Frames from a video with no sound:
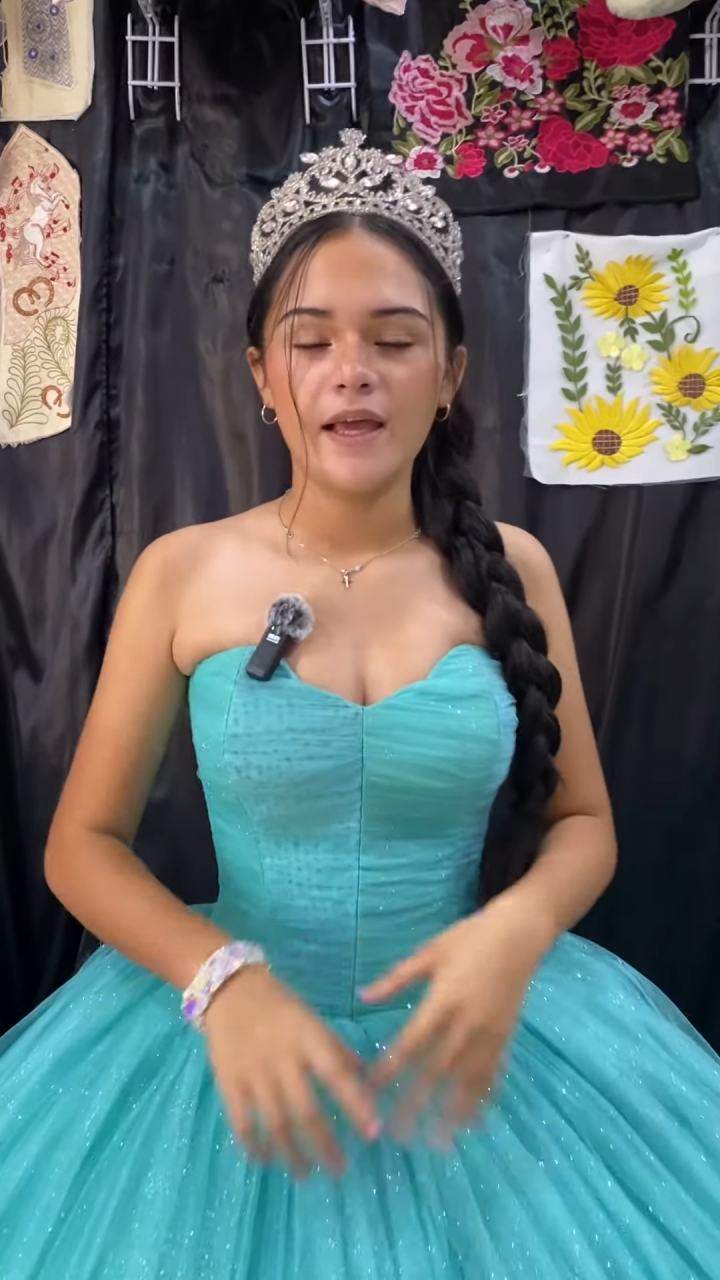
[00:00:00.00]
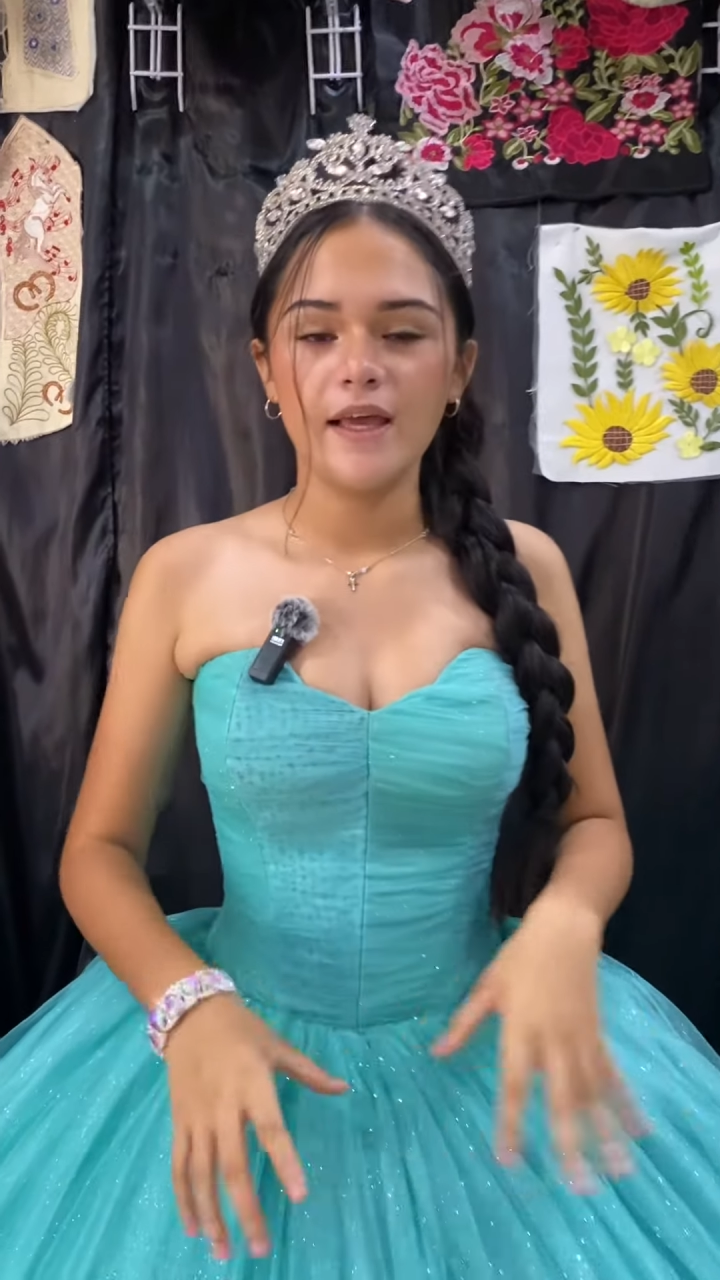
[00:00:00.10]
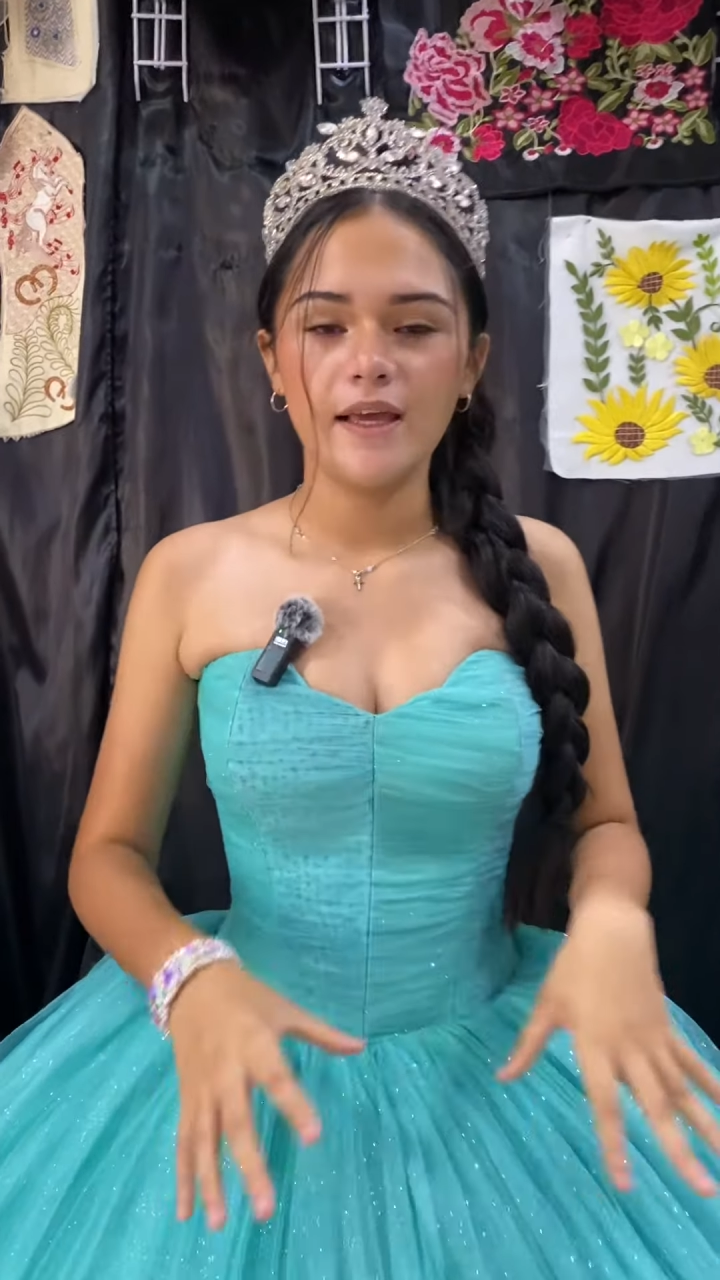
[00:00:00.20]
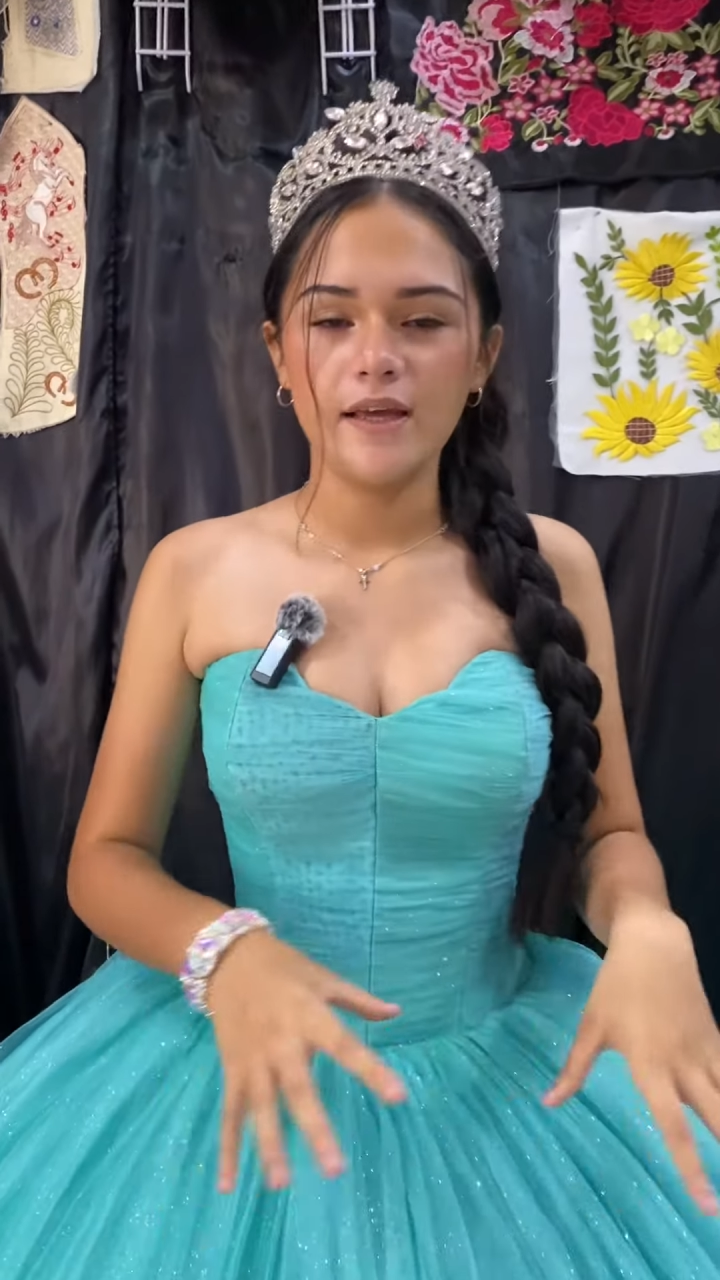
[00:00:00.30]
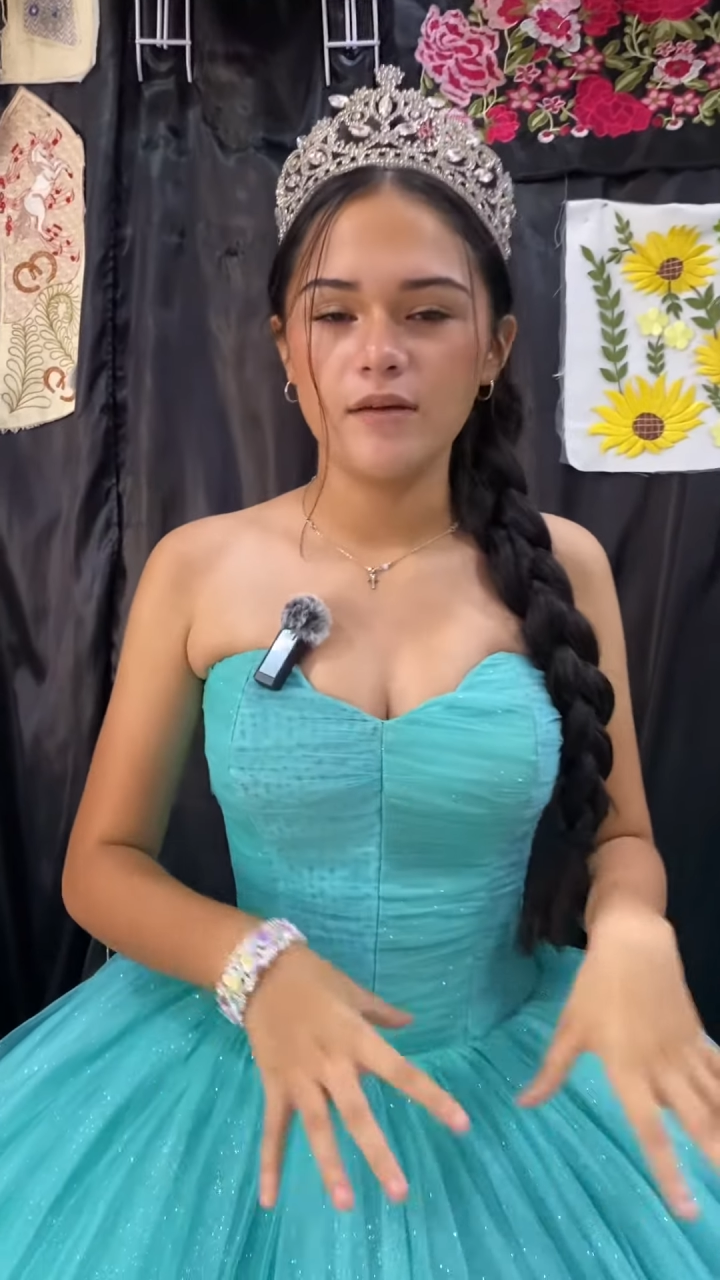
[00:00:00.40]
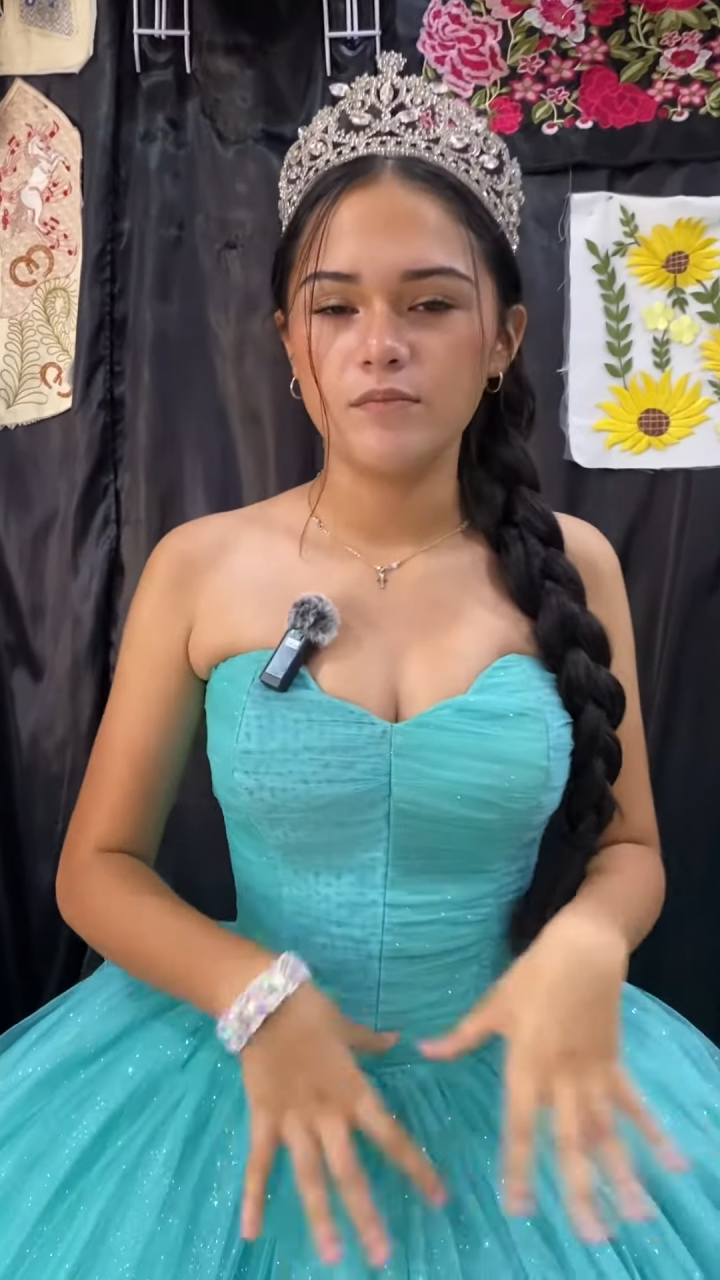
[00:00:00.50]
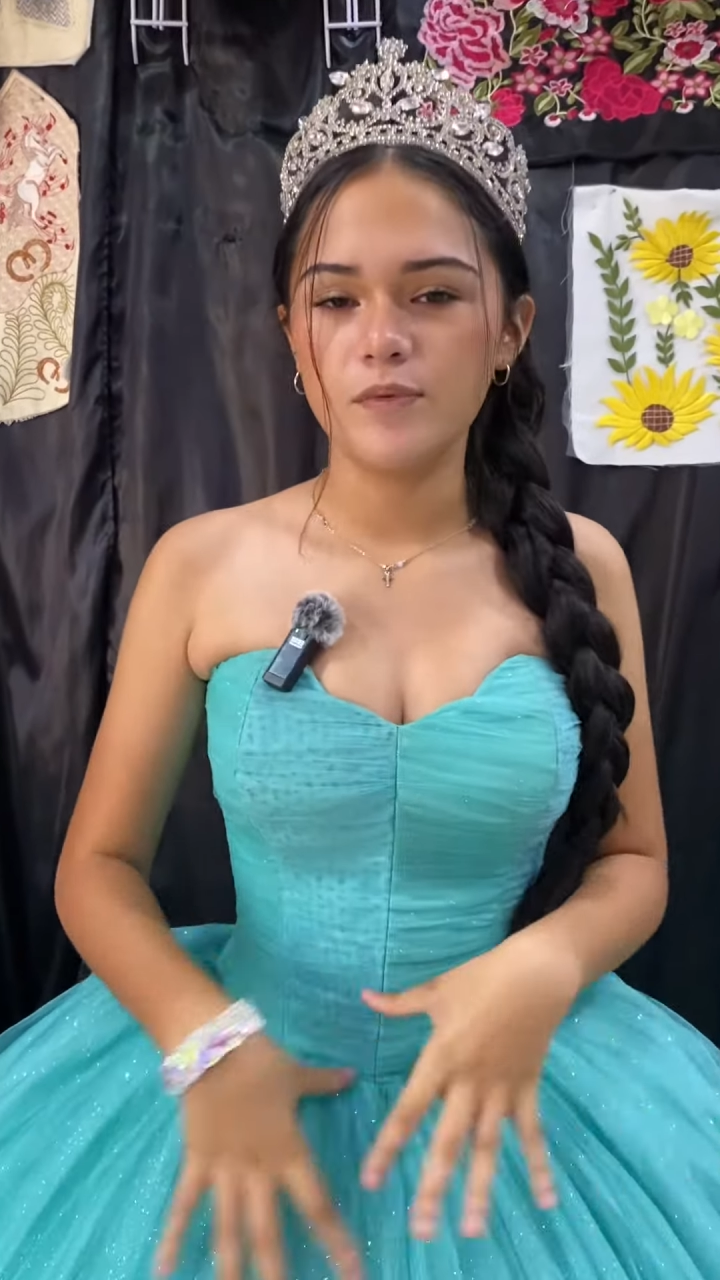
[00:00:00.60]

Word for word: eh,